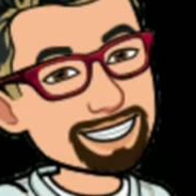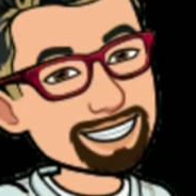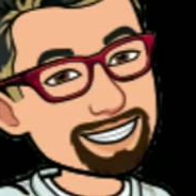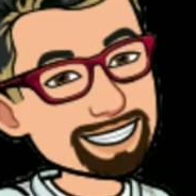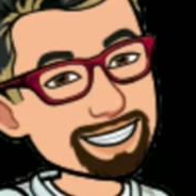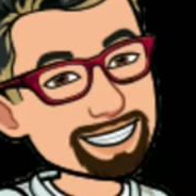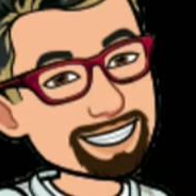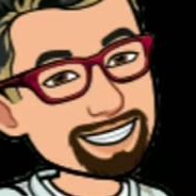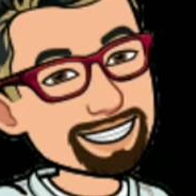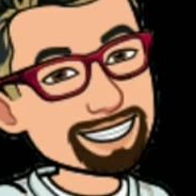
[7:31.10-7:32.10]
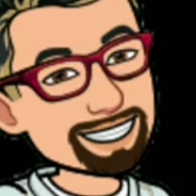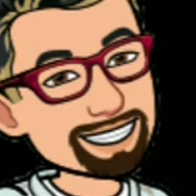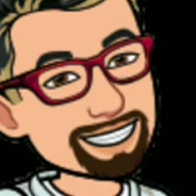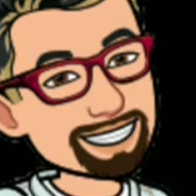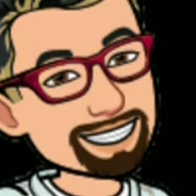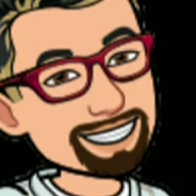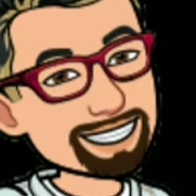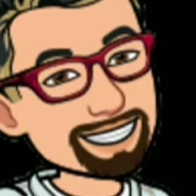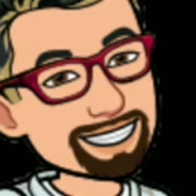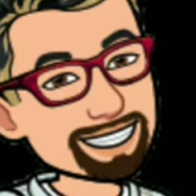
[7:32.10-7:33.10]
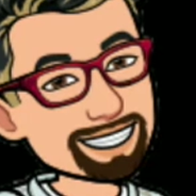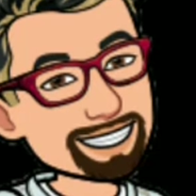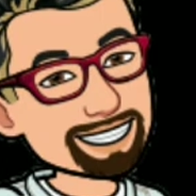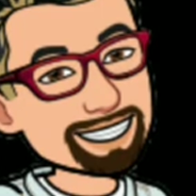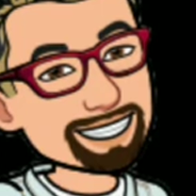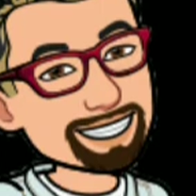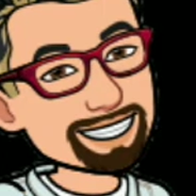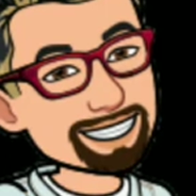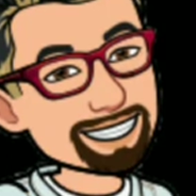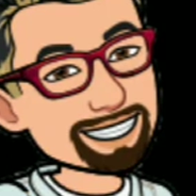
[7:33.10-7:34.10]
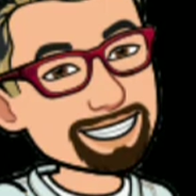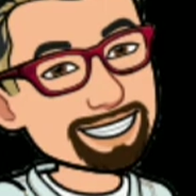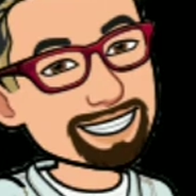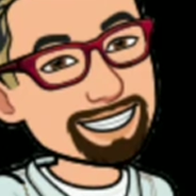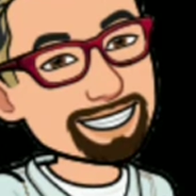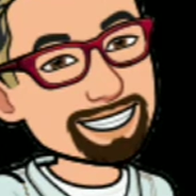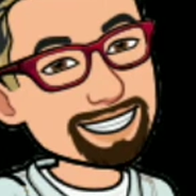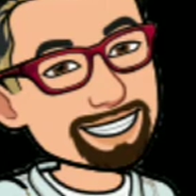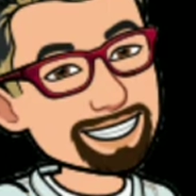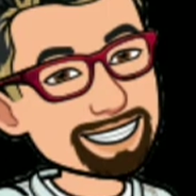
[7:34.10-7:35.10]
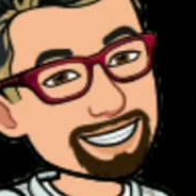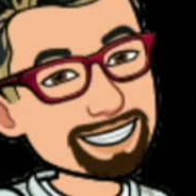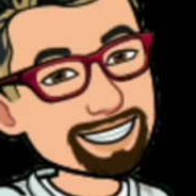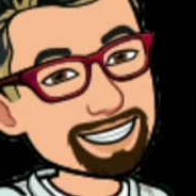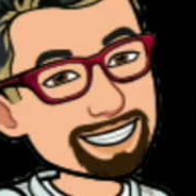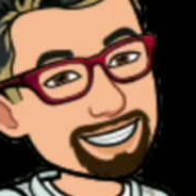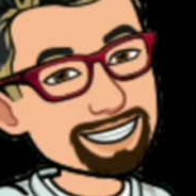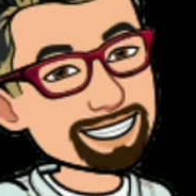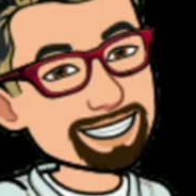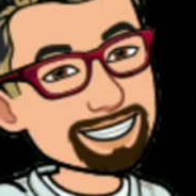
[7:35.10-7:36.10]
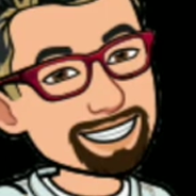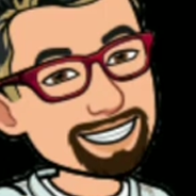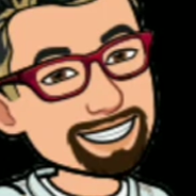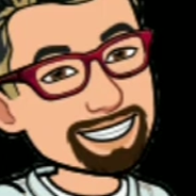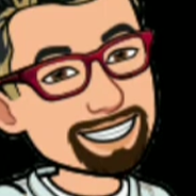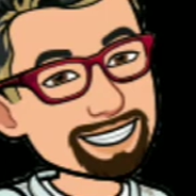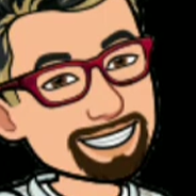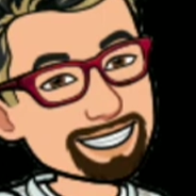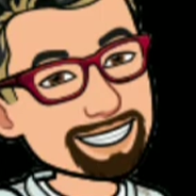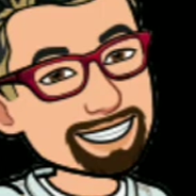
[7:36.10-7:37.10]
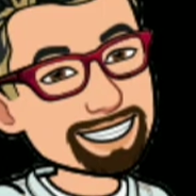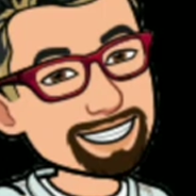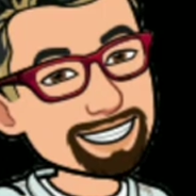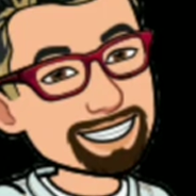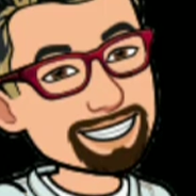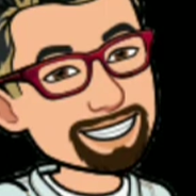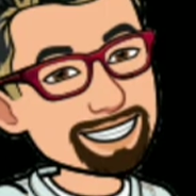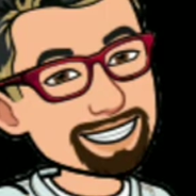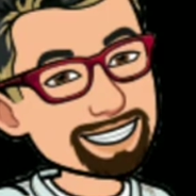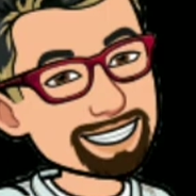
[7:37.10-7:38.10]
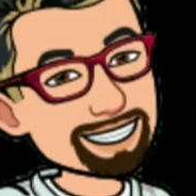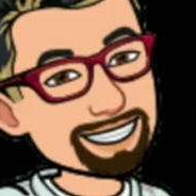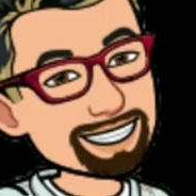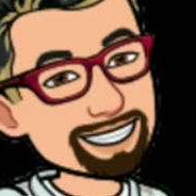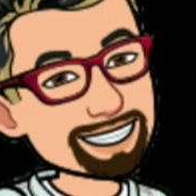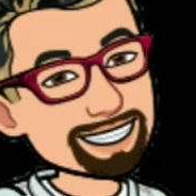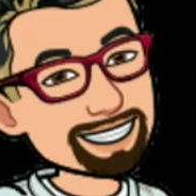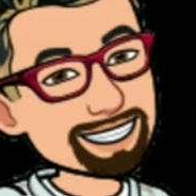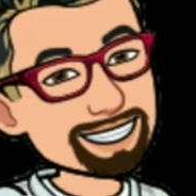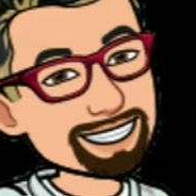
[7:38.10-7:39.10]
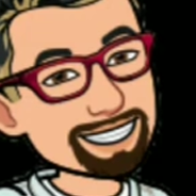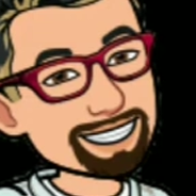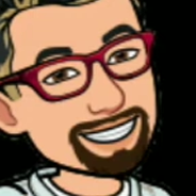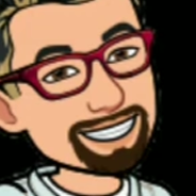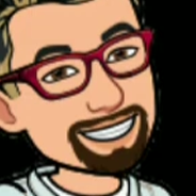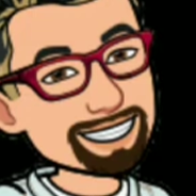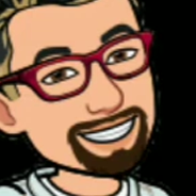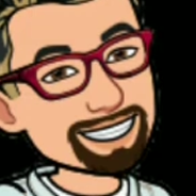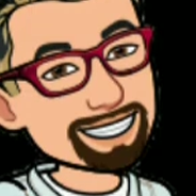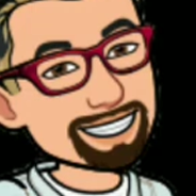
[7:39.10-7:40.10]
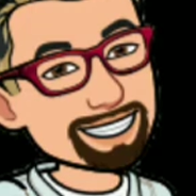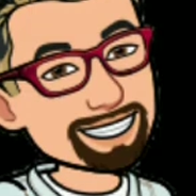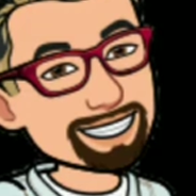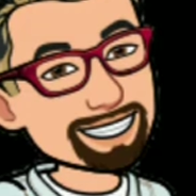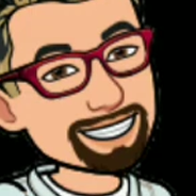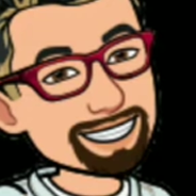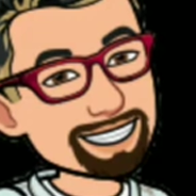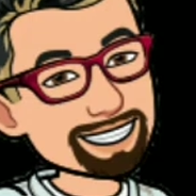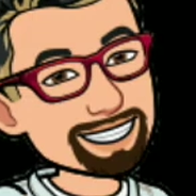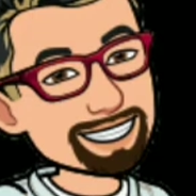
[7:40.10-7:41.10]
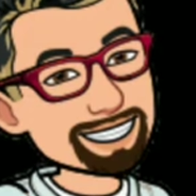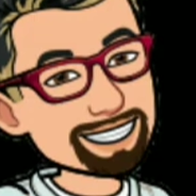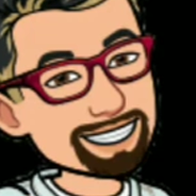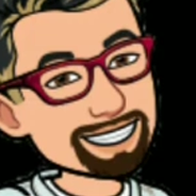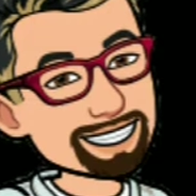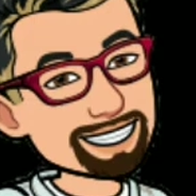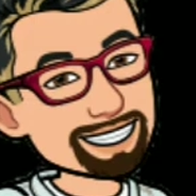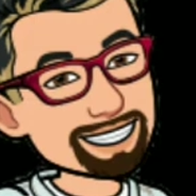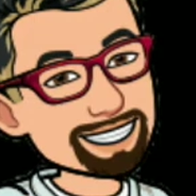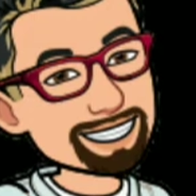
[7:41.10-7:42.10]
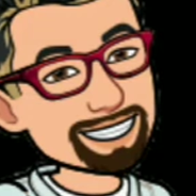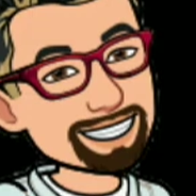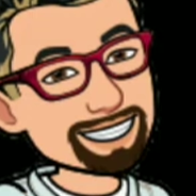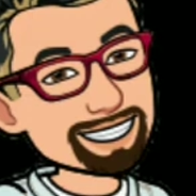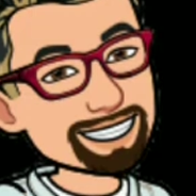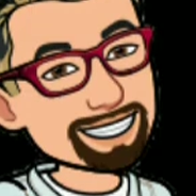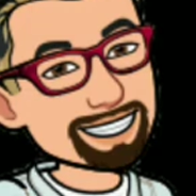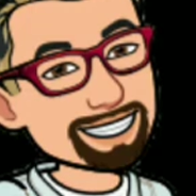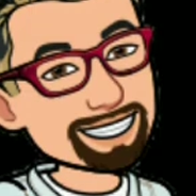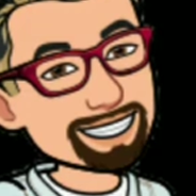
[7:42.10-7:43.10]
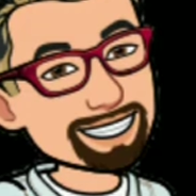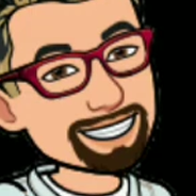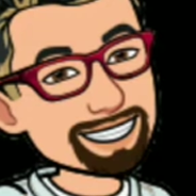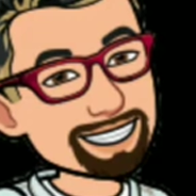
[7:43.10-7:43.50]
Ang ikakopy mo lang dito is yung launch zone, whitelist, then yung number. So, ipopost mo ngayon siya or ititweet mo ngayon siya sa iyong Twitter. Then, yung link nun, yun ang isesend mo rito.